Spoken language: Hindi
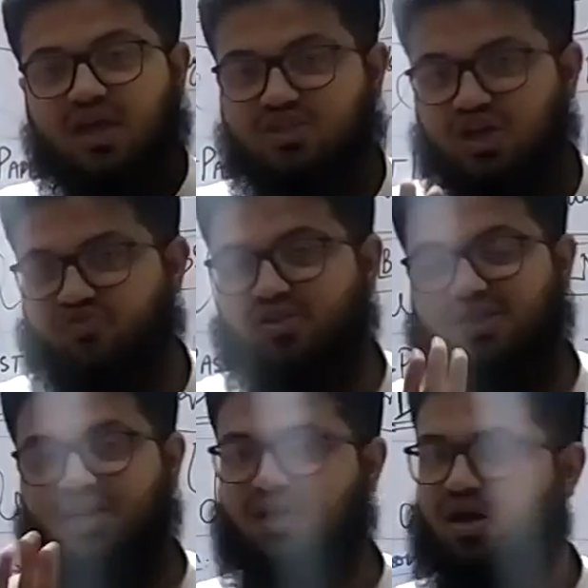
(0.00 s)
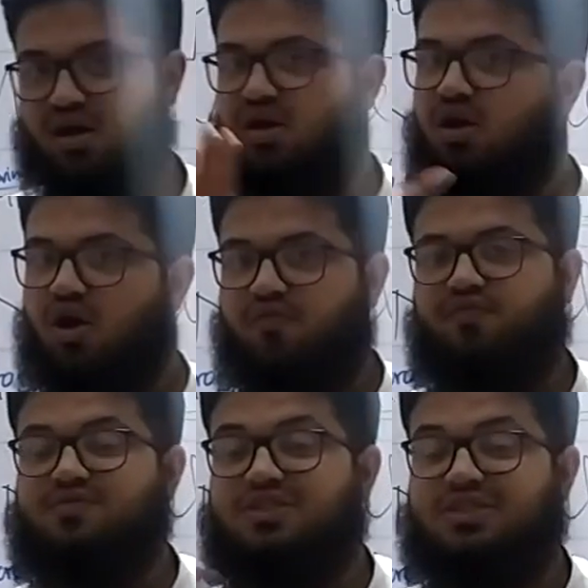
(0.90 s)
था जनरल तरीका
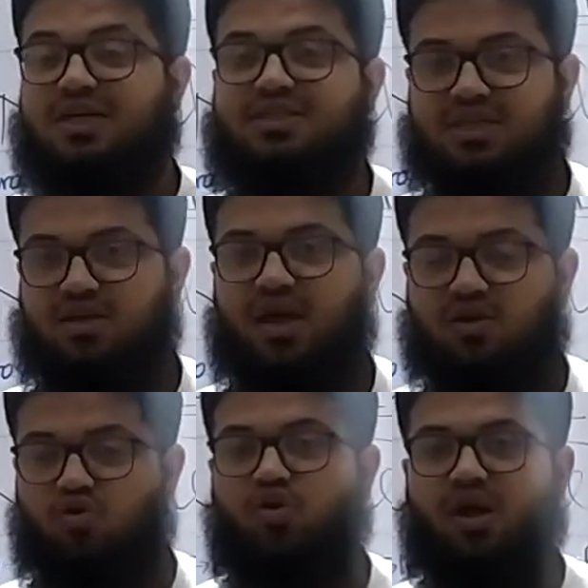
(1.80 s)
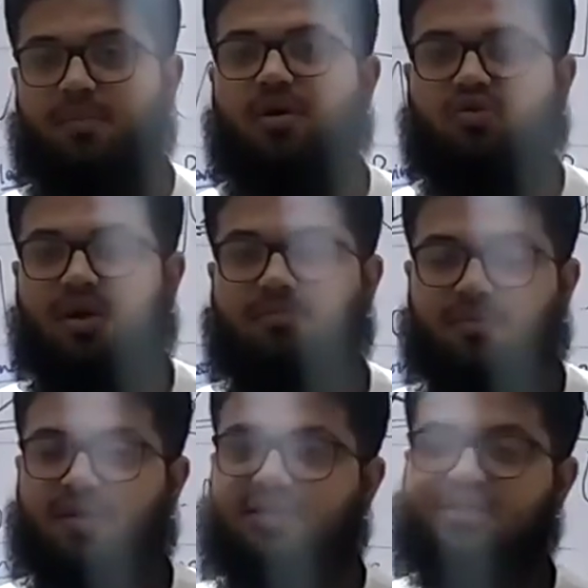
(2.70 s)
ऑफ स्टडिंग एंड गोइंग अबाउट एम
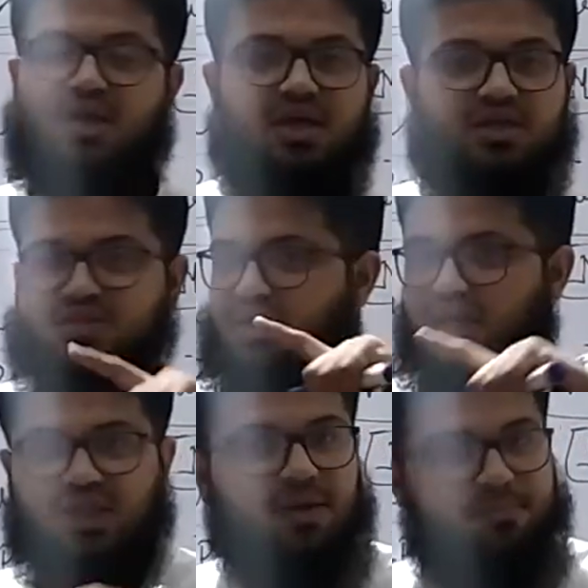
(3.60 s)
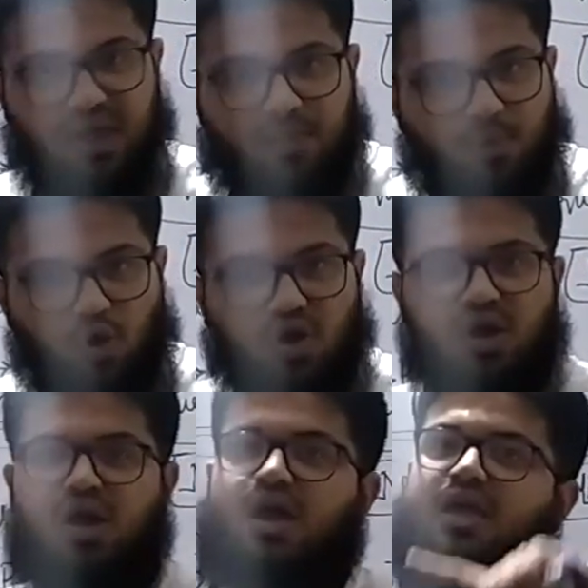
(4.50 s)
बी बी एस स्टडिंग द बिग बुक
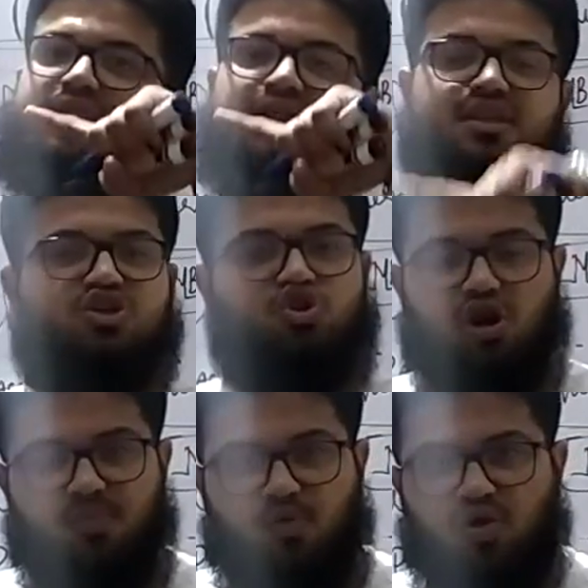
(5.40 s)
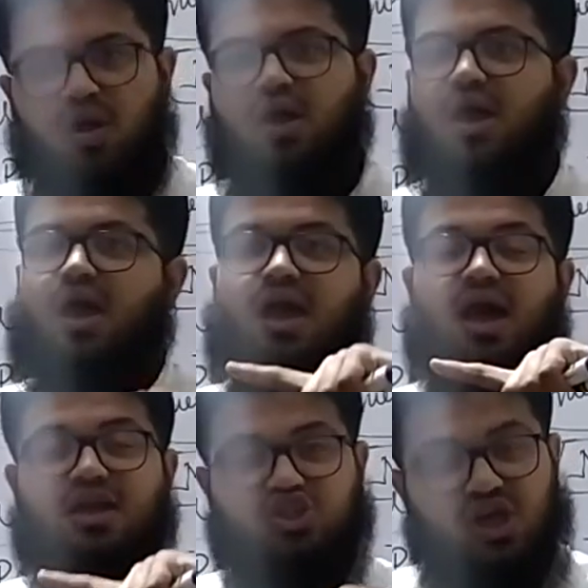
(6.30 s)
एंड देन द शॉर्ट बुक
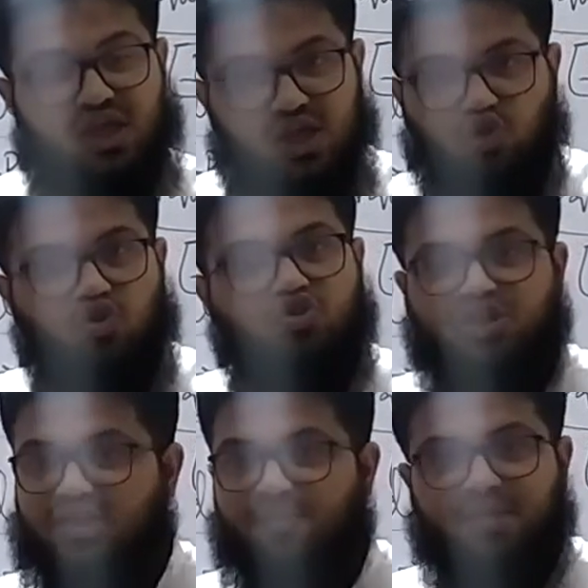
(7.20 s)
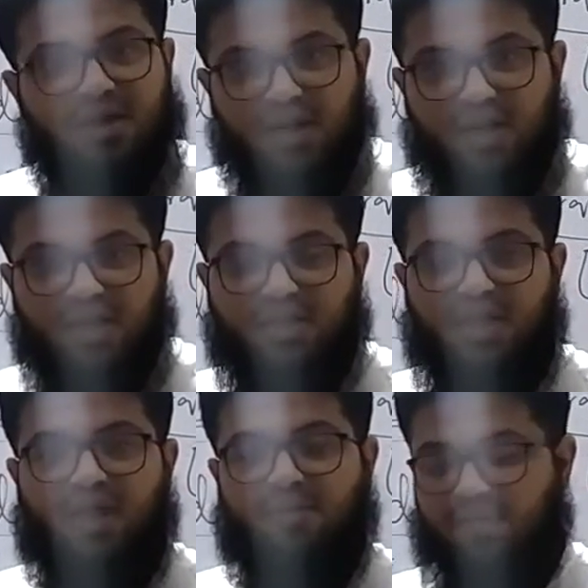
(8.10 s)
अच्छा ये दोनों चीज़ें आपने कर ली
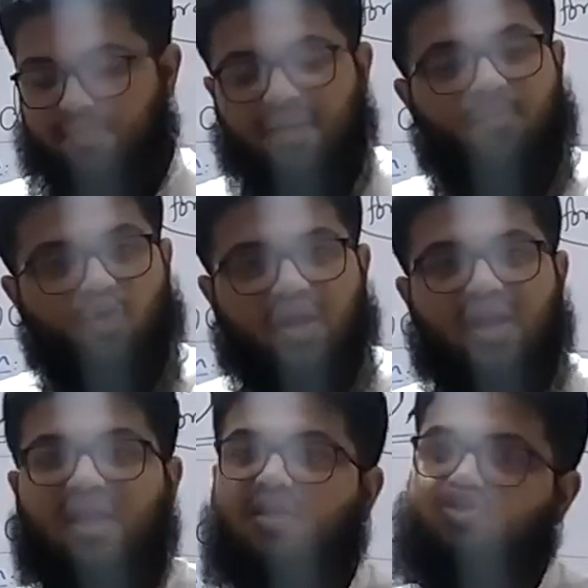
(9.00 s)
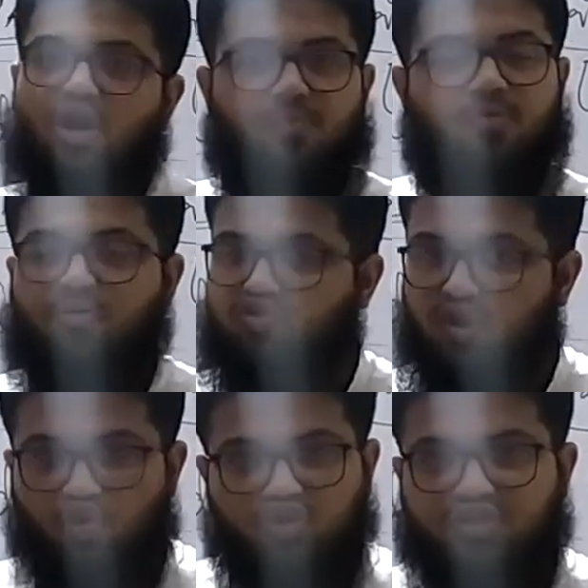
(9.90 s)
ठीक है आपने बिग बुक कर ली शॉर्ट बुक में
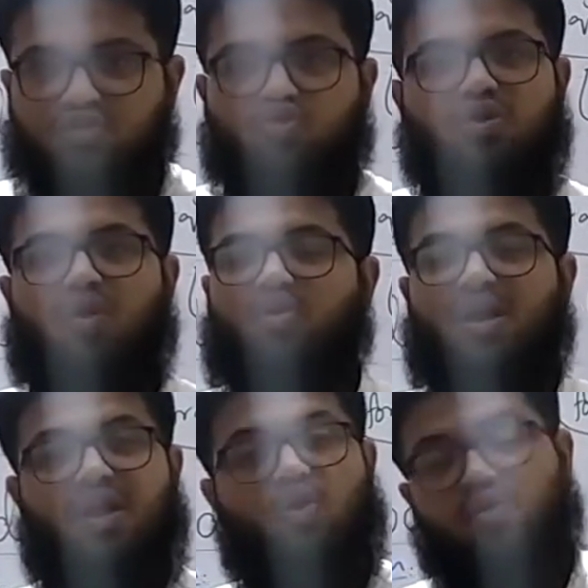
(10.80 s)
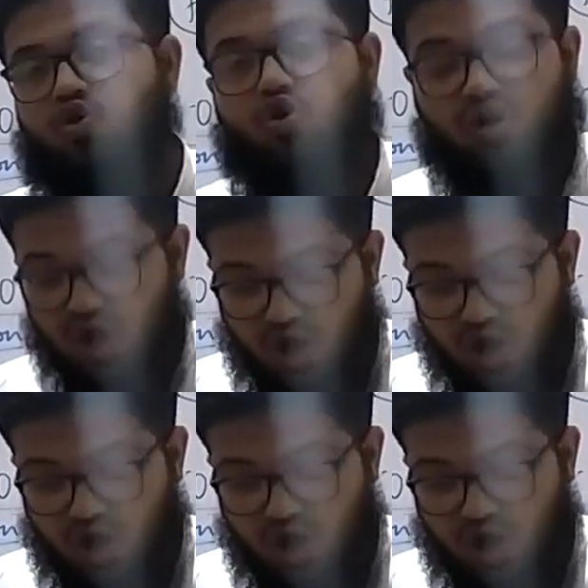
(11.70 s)
उसके नोट्स नोट डाउन कर लिया और नो